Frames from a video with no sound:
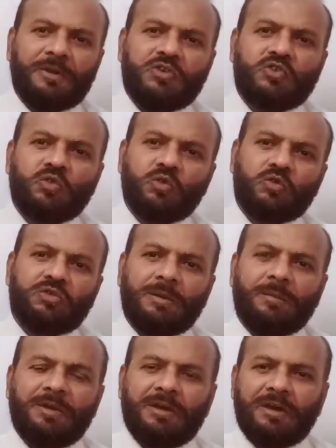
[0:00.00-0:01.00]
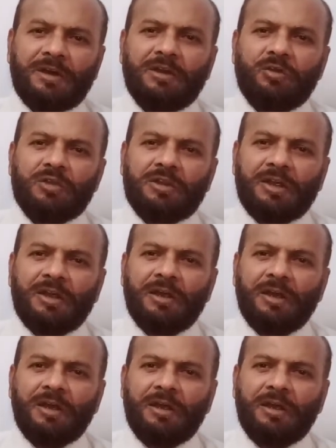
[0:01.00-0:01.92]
बच्चों से भी अगर उनके